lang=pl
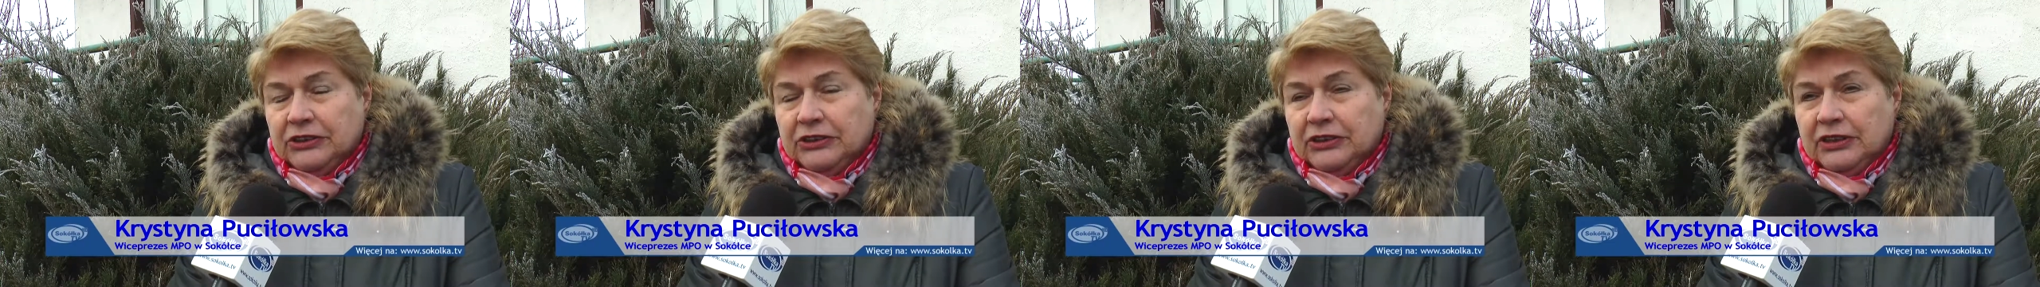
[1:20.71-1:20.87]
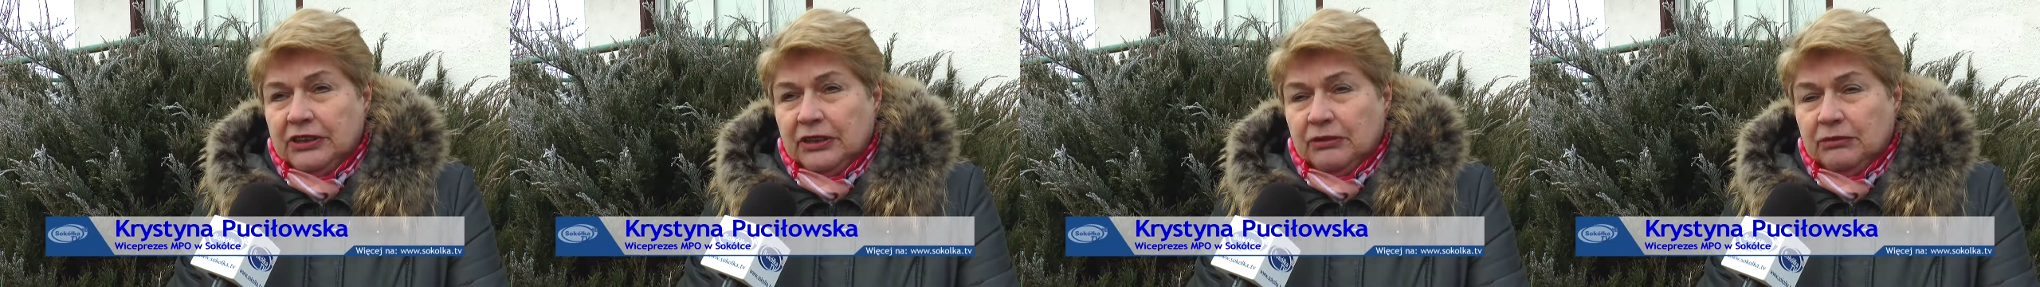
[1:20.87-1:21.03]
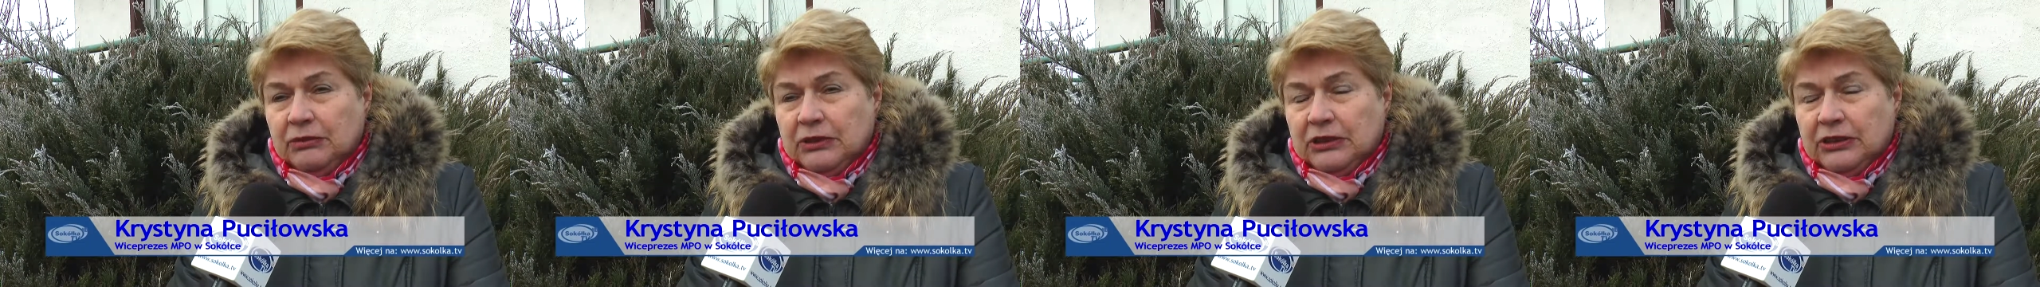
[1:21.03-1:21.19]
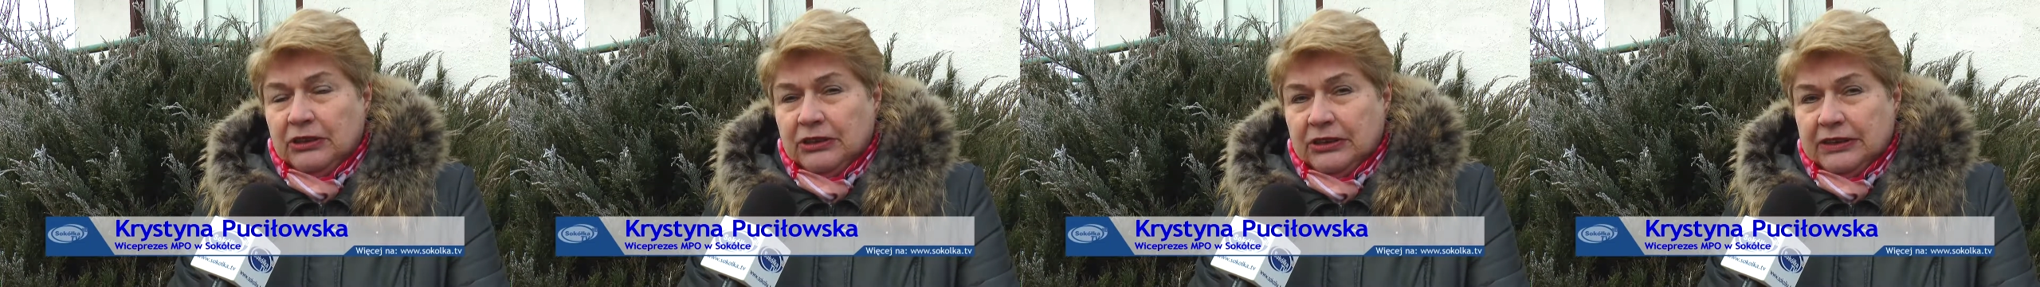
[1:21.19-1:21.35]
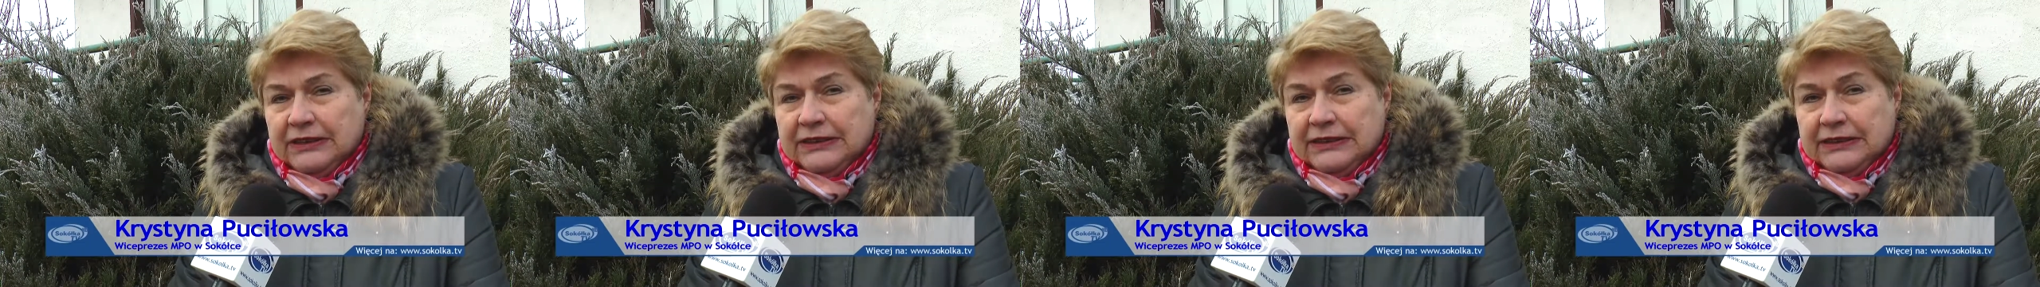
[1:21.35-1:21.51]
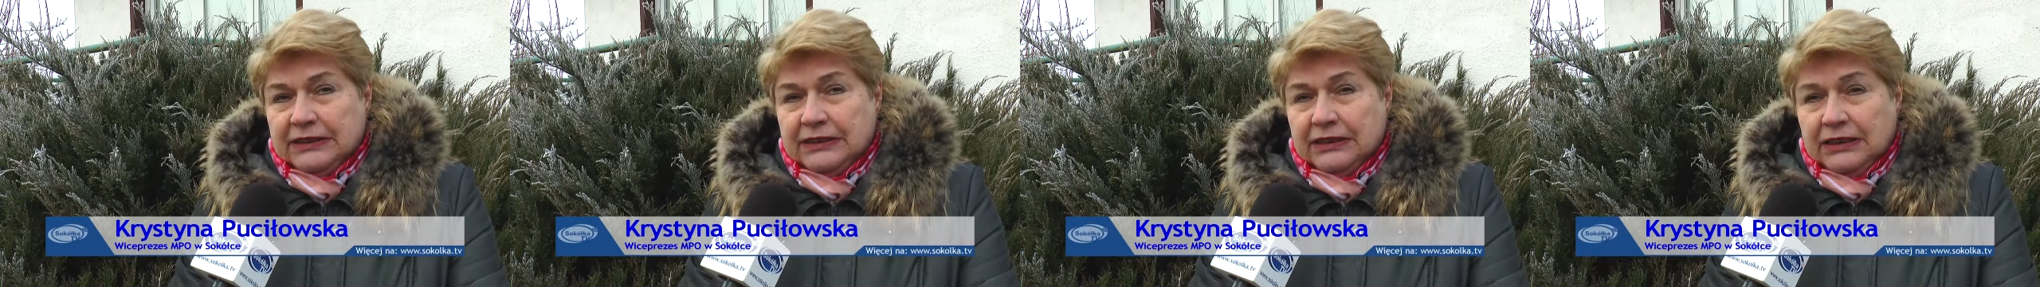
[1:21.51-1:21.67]
oddajemy do
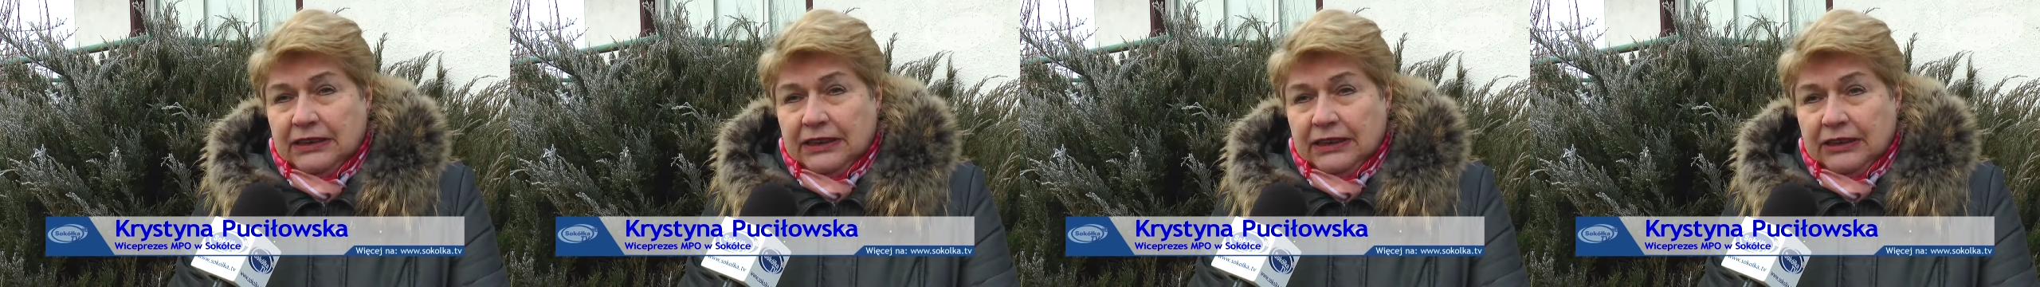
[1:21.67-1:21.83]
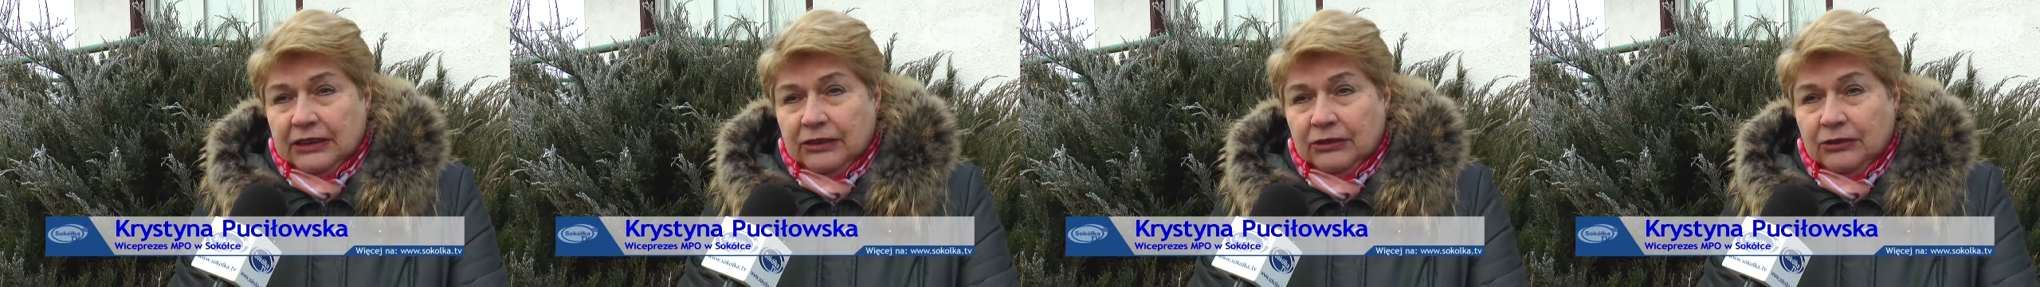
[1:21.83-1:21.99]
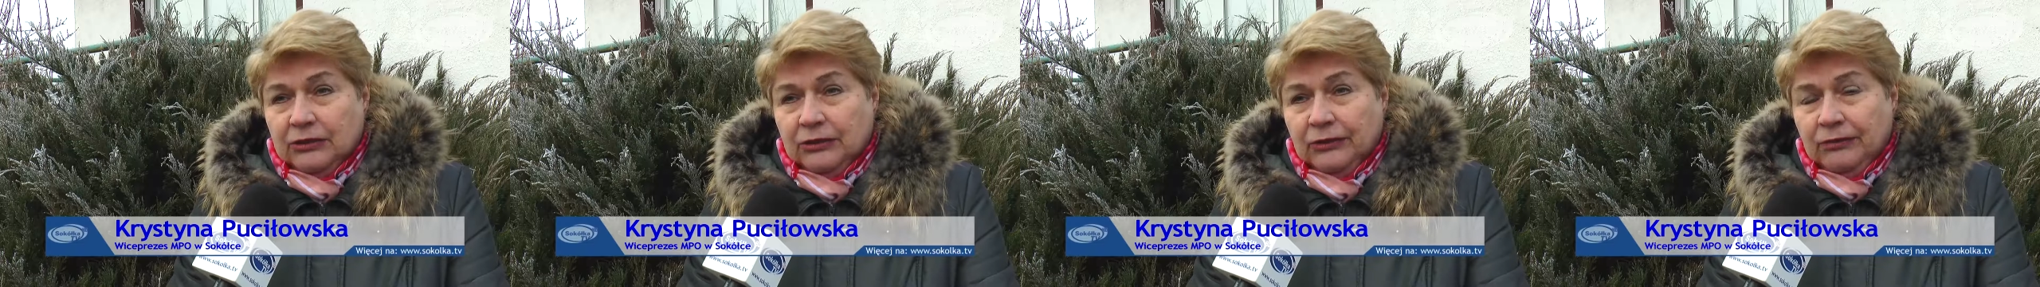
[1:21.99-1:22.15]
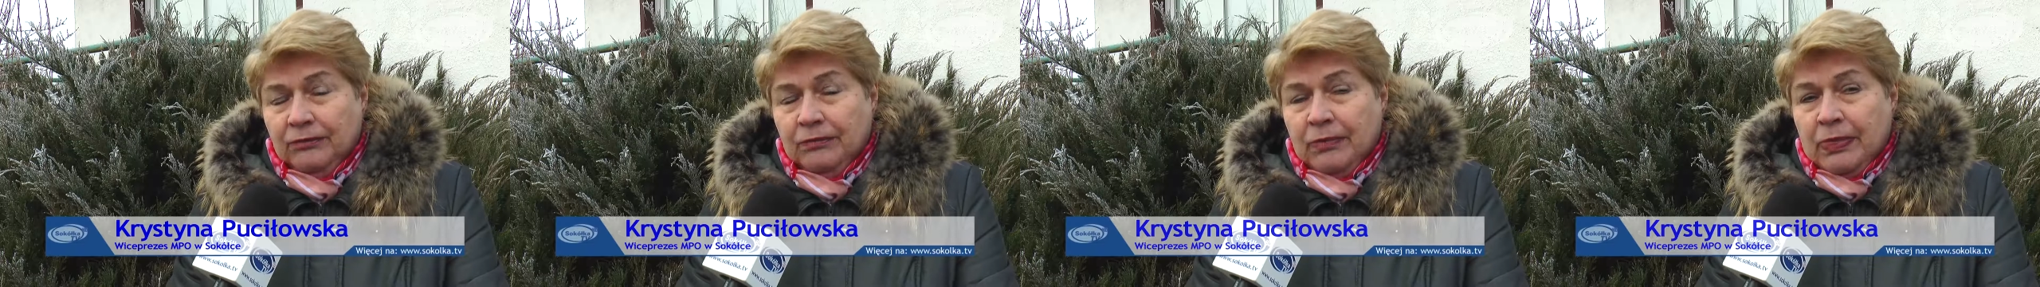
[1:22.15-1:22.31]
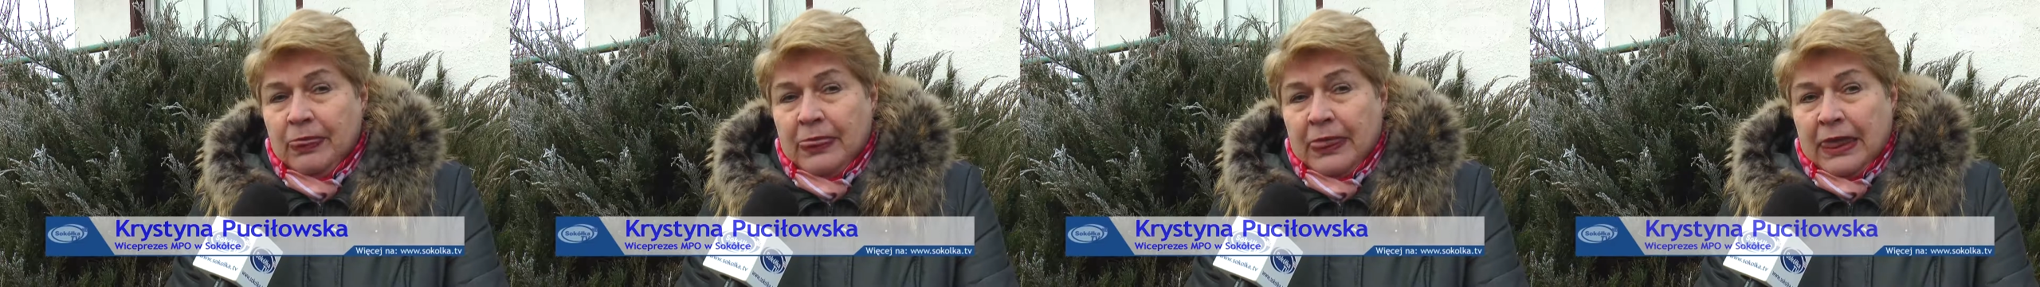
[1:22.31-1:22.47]
recyklingu.